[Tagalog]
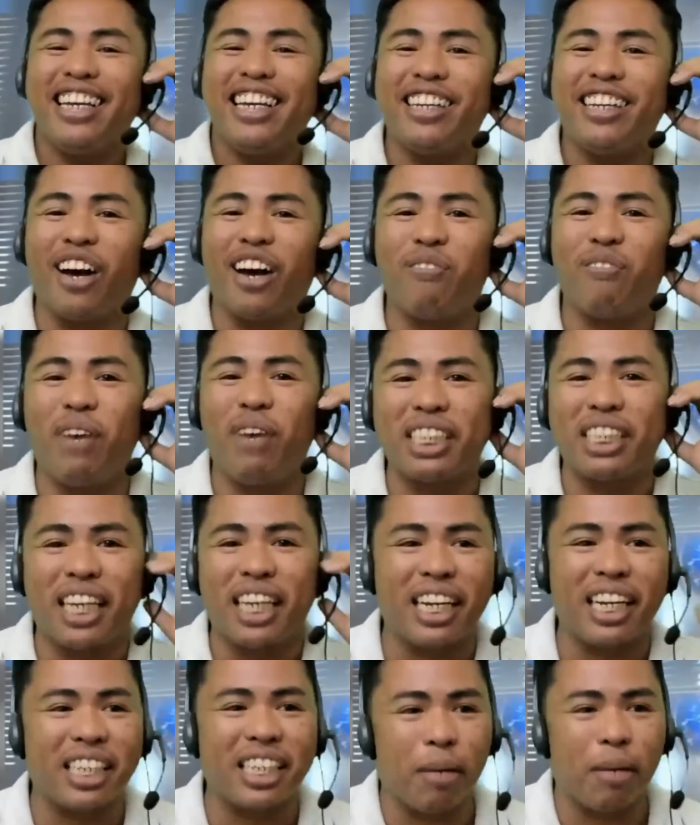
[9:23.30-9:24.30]
Nagbasa
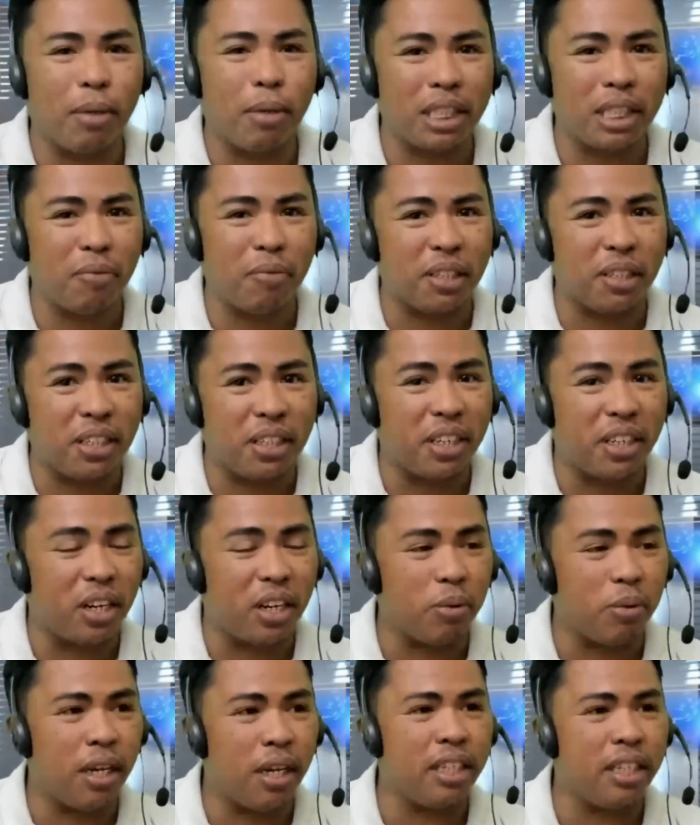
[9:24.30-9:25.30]
lang naman si Father
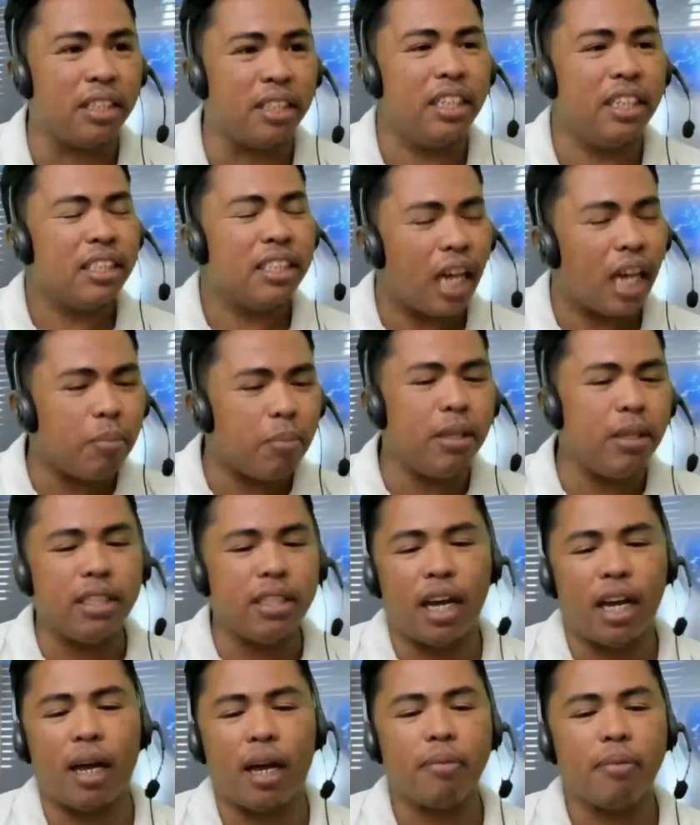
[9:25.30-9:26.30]
Darwin. Sabi
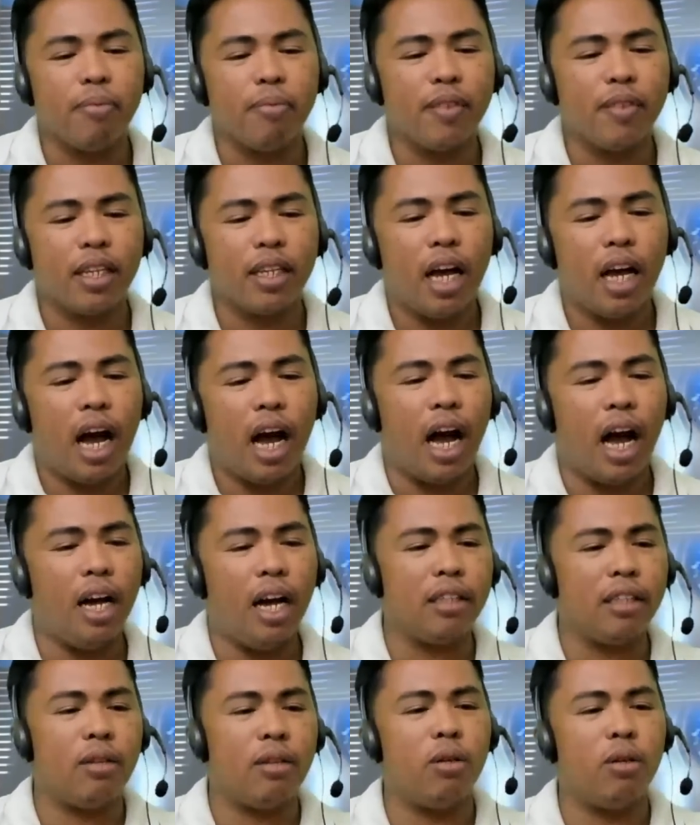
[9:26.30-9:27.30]
niya,
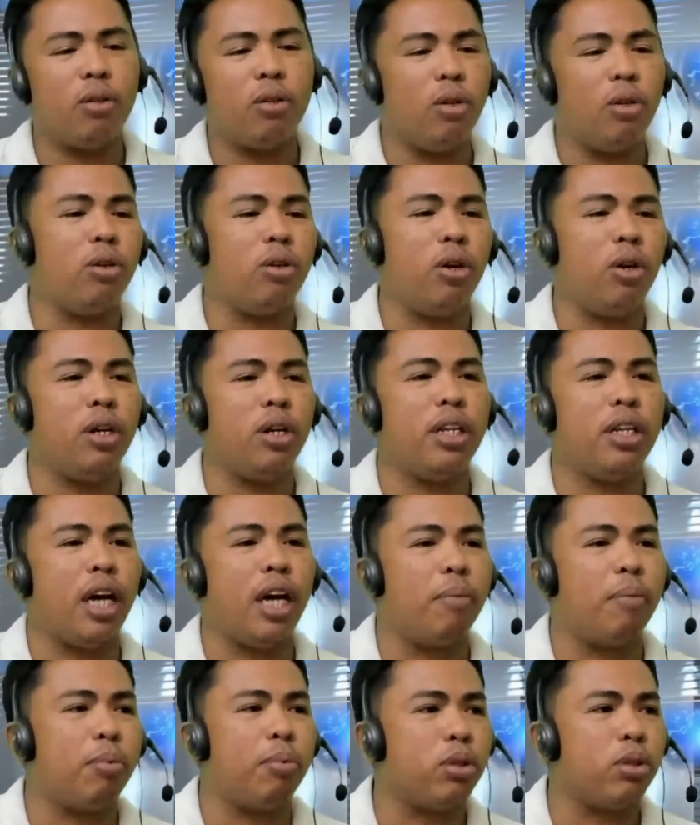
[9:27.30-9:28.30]
ang tinutukoy ni
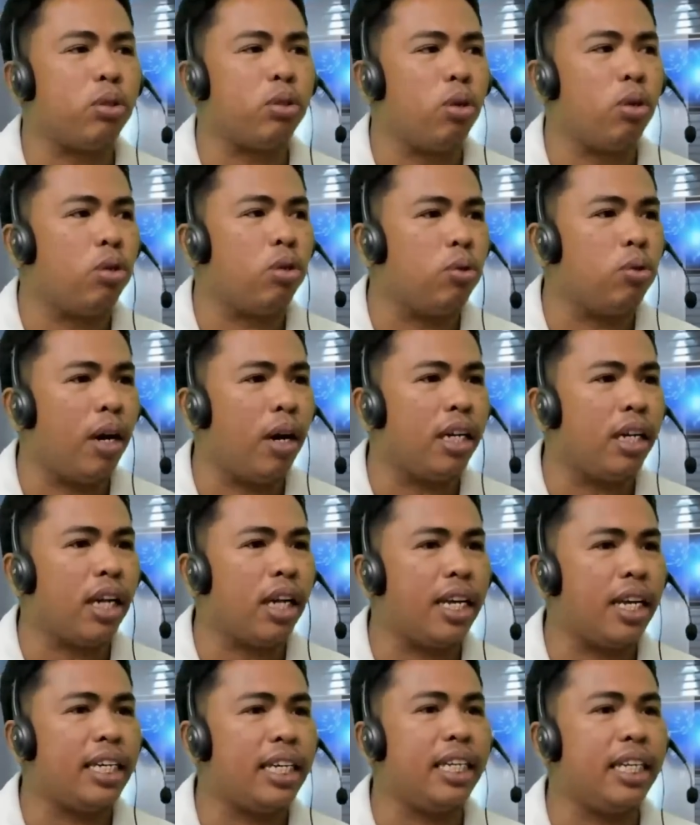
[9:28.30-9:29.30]
Apostol Juan
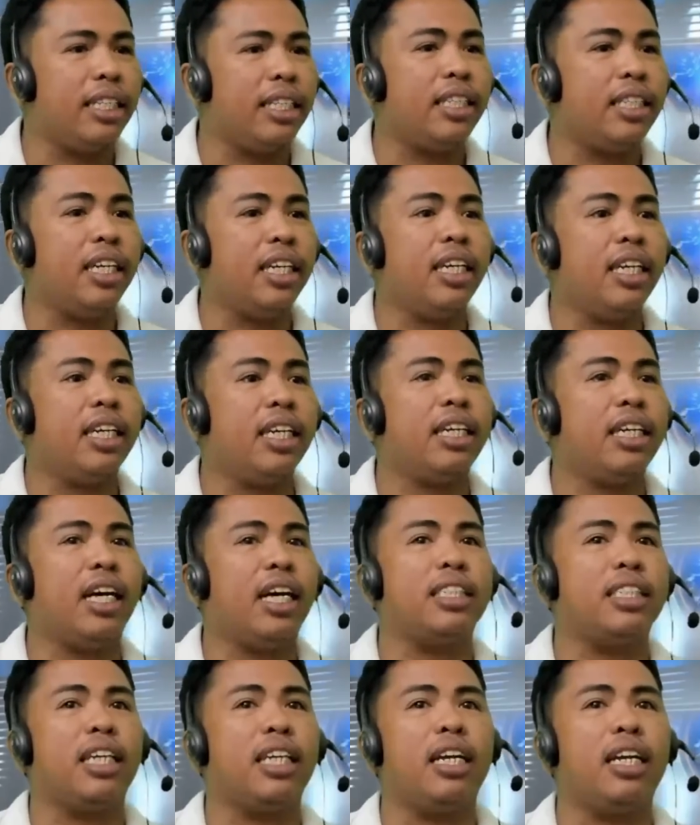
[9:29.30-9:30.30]
ay hindi
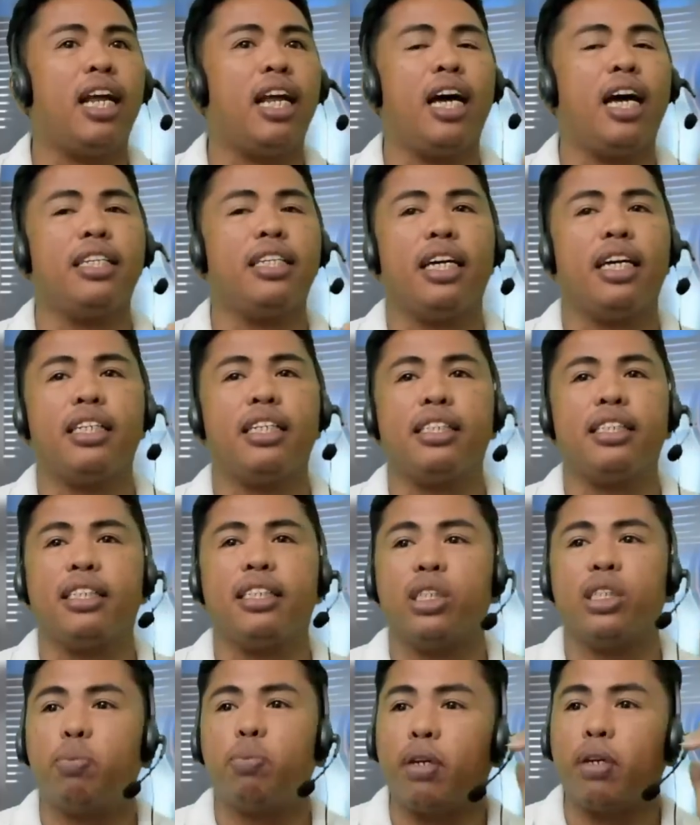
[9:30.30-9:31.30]
kasalanan
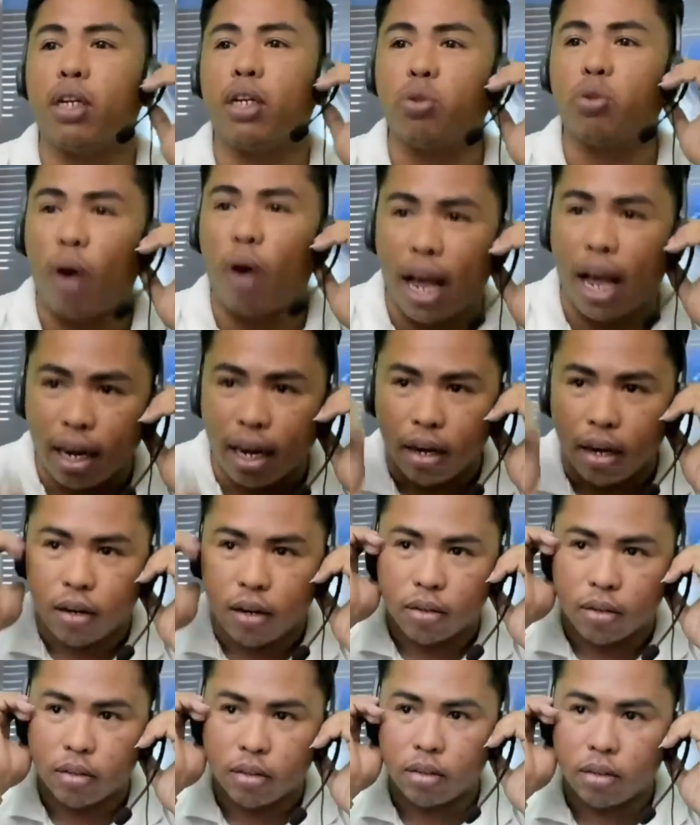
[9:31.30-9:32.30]
espiritual.
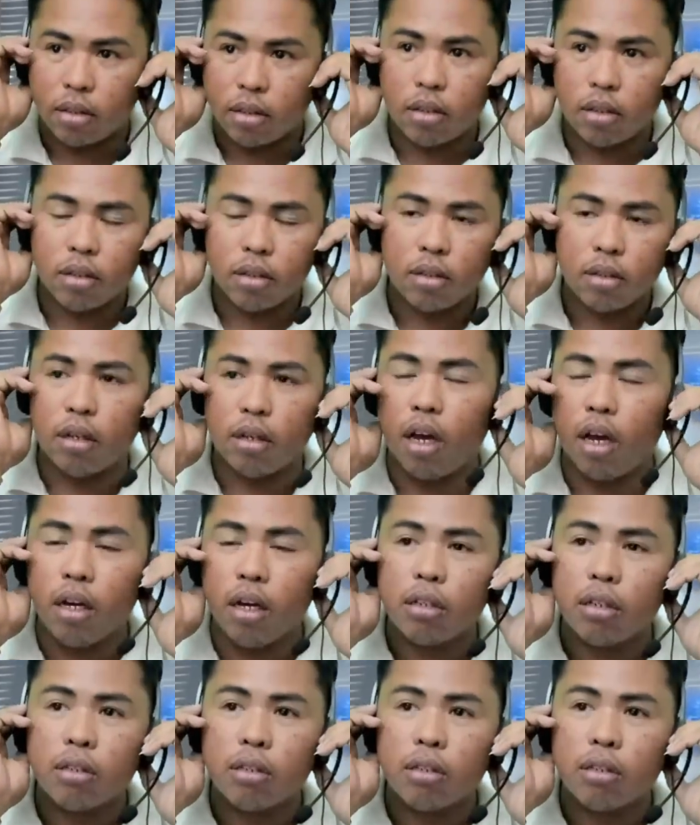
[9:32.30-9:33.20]
Wala.